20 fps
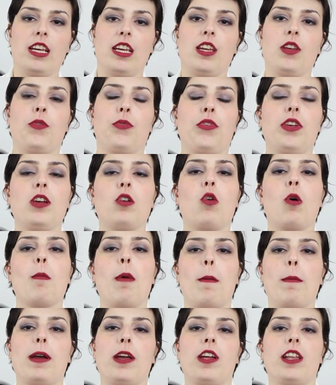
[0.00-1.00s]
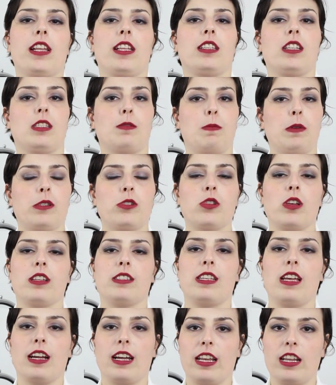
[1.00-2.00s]
enfim, como a maioria das
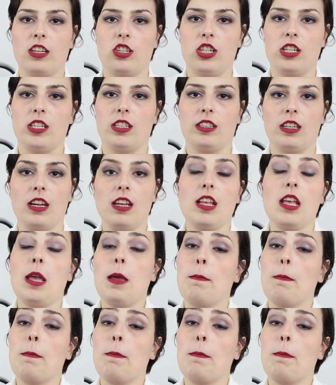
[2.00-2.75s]
pessoas acredita,